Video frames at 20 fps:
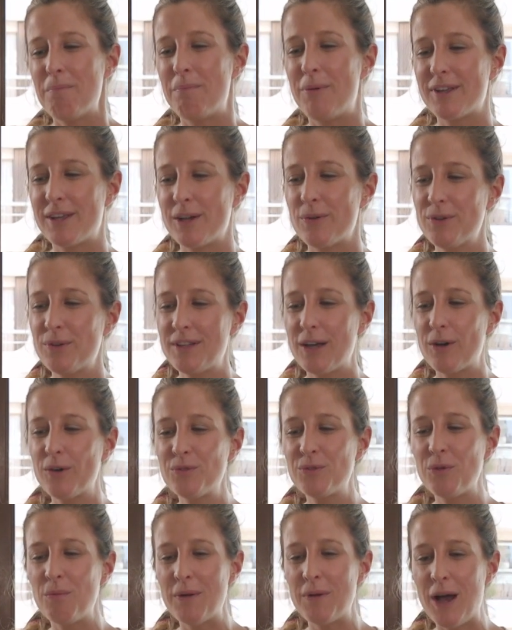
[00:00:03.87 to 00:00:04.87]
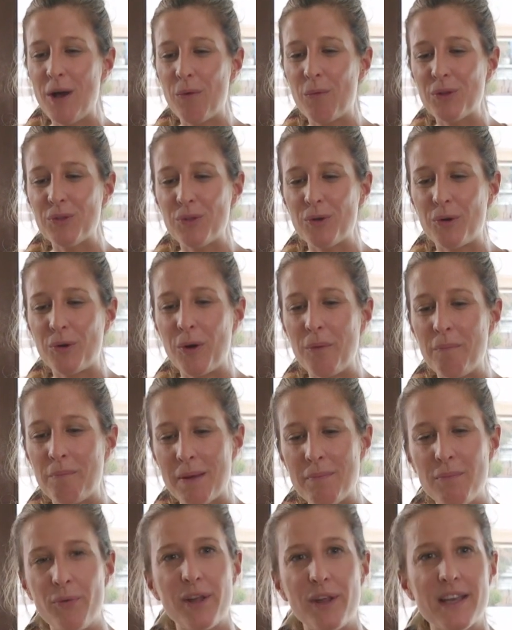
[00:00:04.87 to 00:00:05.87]
porque uno está acostumbrado cuando
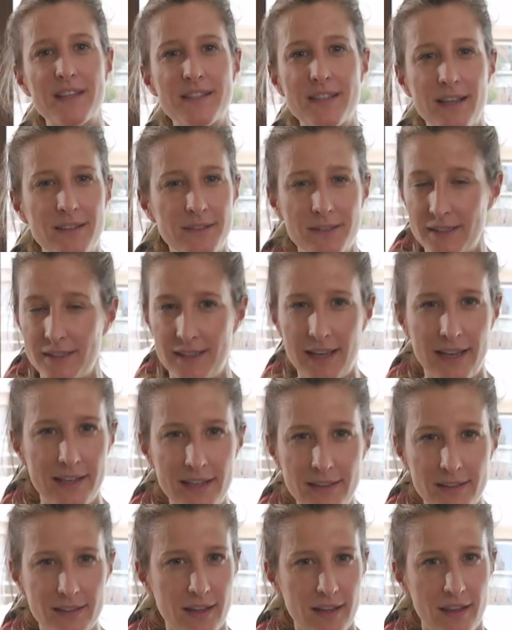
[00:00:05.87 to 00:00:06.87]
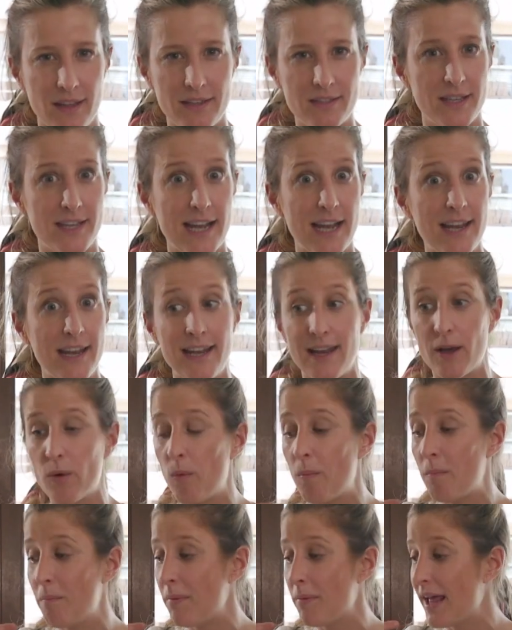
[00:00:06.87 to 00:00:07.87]
compra hamburguesas ya listas de cereal y
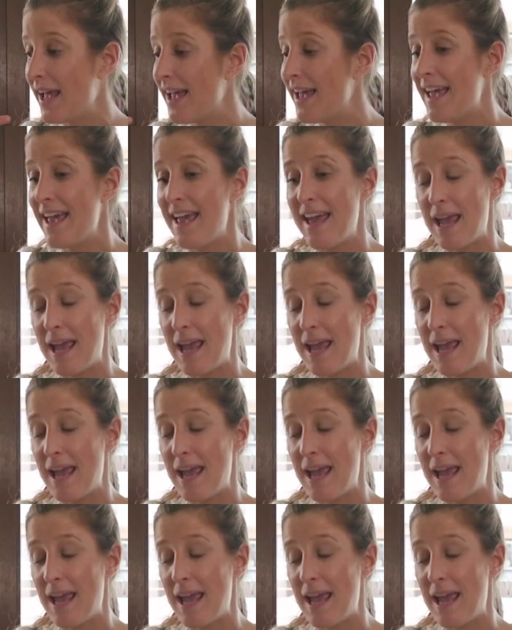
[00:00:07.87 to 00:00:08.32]
legumbre